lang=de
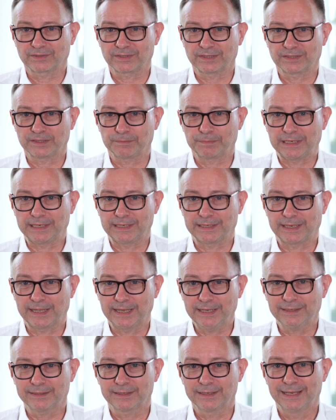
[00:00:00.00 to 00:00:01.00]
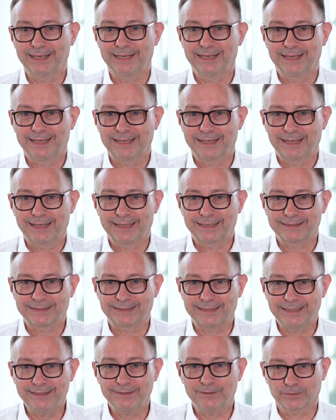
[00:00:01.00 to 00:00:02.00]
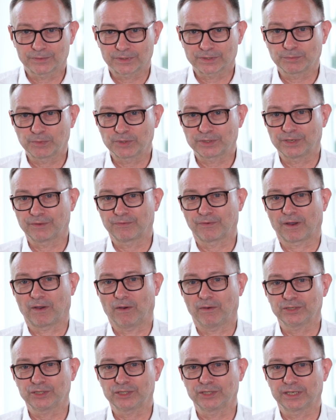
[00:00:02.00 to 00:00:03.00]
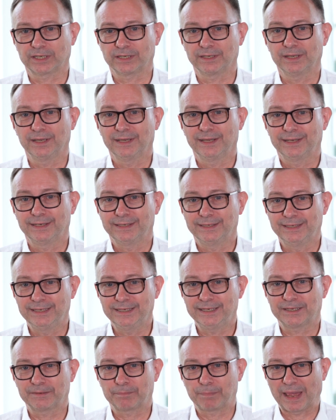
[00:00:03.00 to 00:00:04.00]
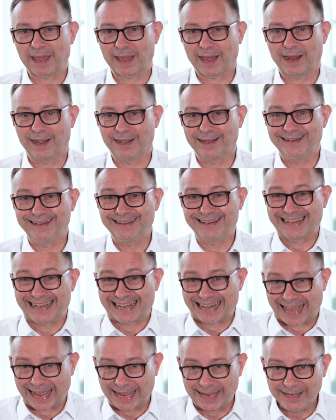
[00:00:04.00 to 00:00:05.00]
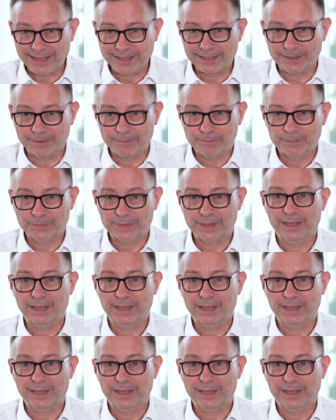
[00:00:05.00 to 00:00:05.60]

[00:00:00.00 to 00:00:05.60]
der Sensibilität sind, und das möchte ich vorausschicken, nicht bei allen gleich,